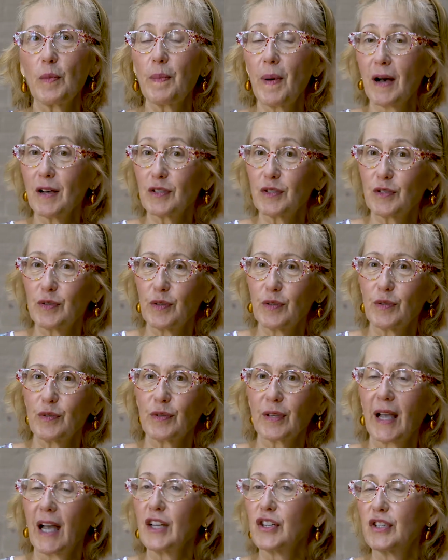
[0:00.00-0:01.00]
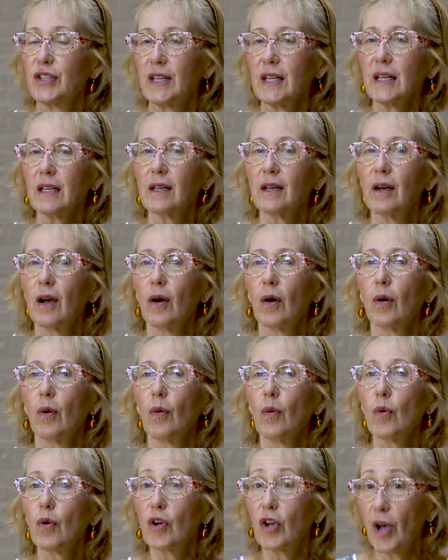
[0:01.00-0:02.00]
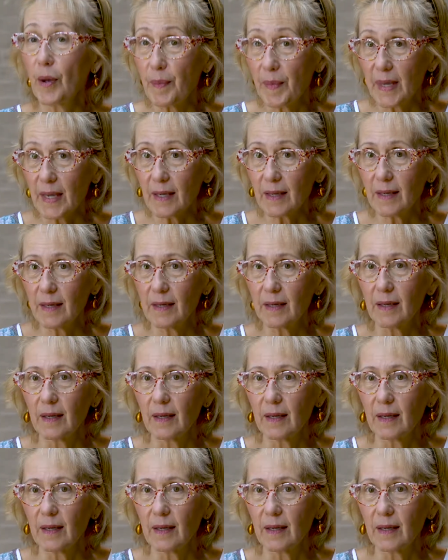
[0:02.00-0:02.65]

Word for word: passe du tragique au comique.